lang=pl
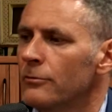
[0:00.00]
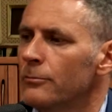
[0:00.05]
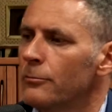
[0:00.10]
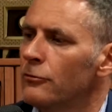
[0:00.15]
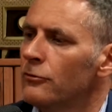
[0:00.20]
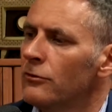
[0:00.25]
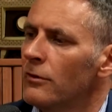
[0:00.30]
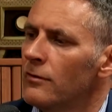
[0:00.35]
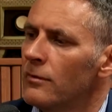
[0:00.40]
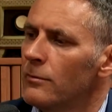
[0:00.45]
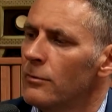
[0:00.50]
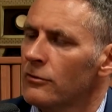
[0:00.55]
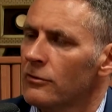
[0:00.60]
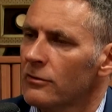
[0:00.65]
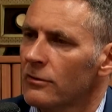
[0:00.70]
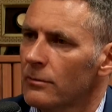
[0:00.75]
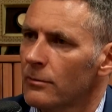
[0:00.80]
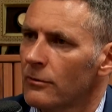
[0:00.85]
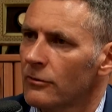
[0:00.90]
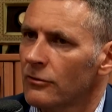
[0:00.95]
później wybierze
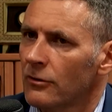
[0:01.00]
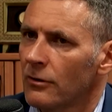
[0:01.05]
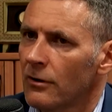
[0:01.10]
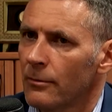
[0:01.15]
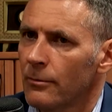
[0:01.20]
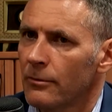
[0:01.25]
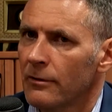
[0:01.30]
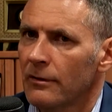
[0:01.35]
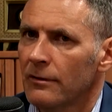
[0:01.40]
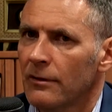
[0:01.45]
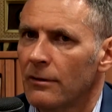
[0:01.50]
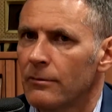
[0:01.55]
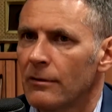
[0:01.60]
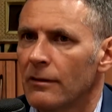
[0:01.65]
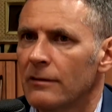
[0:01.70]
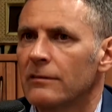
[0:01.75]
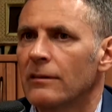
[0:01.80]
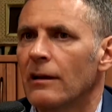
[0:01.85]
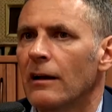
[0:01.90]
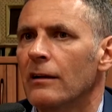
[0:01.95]
sobie szkołę ponad
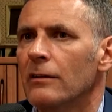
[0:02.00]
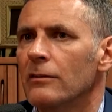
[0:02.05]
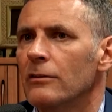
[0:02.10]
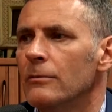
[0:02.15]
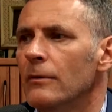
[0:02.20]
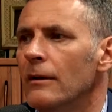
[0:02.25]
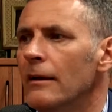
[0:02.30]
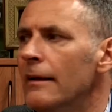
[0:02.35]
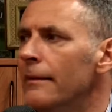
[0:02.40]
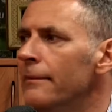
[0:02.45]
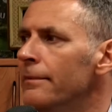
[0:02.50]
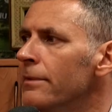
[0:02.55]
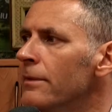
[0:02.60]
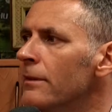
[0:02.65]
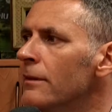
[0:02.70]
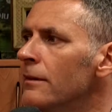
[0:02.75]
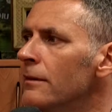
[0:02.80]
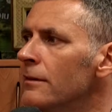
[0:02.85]
No już nie.